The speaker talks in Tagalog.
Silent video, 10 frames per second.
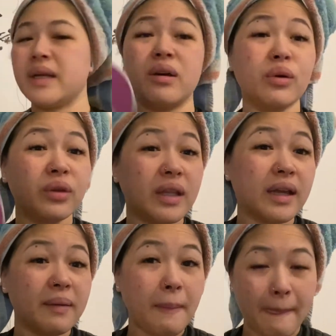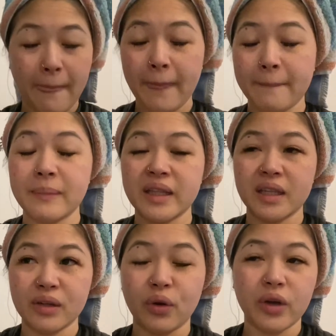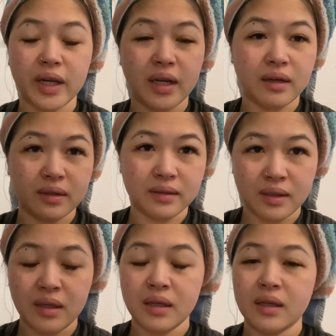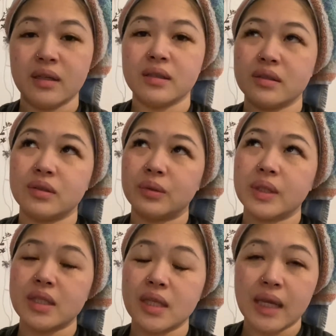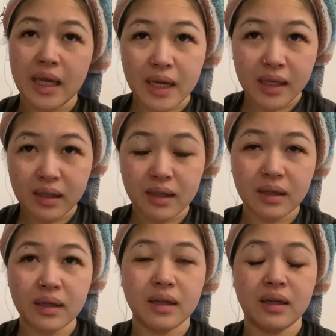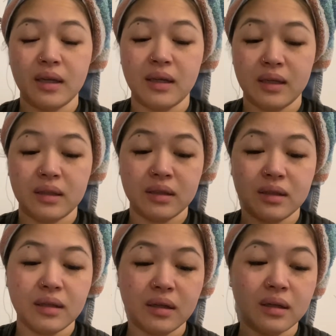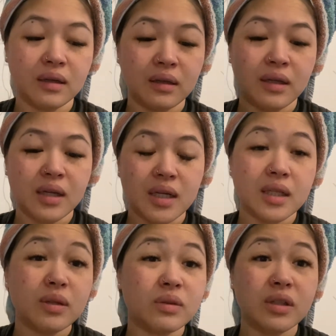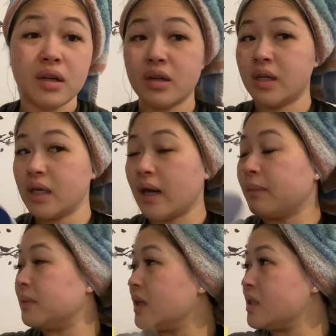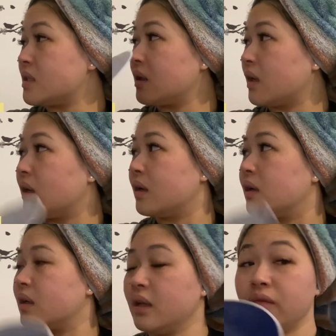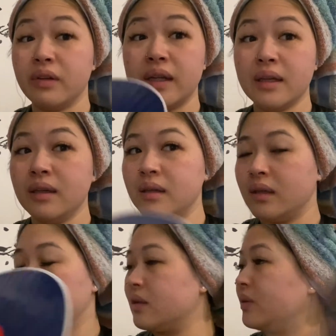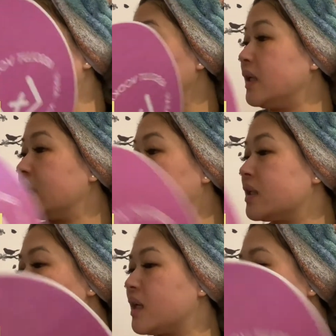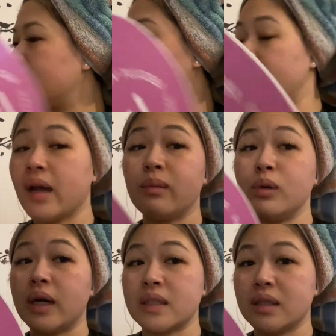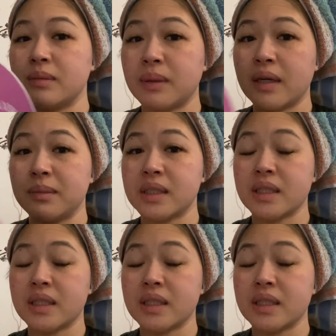na konti and then okay na So, it's day 8 and hindi ko na kayo ina-update sa evening routine kasi kinabukasan na para mas